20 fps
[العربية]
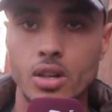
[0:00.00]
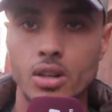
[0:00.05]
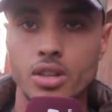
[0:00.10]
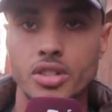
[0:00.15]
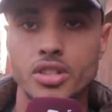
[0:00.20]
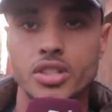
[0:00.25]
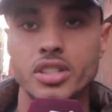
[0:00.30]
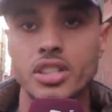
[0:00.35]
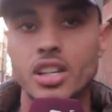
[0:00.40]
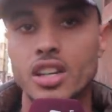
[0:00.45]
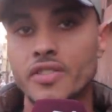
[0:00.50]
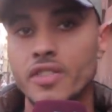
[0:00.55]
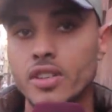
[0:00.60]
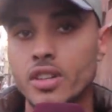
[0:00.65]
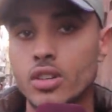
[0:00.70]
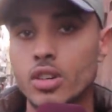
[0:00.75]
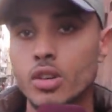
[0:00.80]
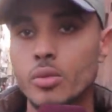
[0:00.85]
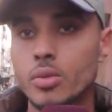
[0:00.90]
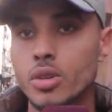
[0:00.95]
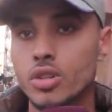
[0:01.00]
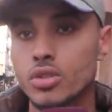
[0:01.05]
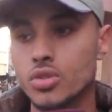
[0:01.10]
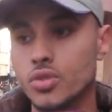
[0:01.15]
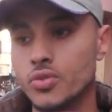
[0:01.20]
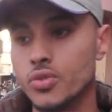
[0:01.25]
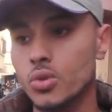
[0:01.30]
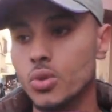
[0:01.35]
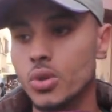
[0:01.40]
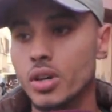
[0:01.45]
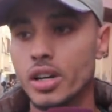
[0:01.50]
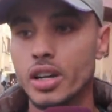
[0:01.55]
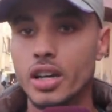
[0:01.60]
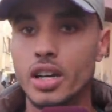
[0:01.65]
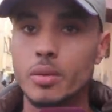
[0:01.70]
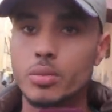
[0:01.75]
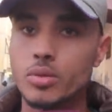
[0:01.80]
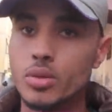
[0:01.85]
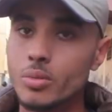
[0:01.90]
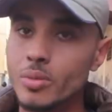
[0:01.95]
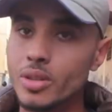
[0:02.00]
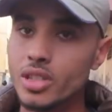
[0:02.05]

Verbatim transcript: حيت كنعرف انا الام كتشوف هو غيربطو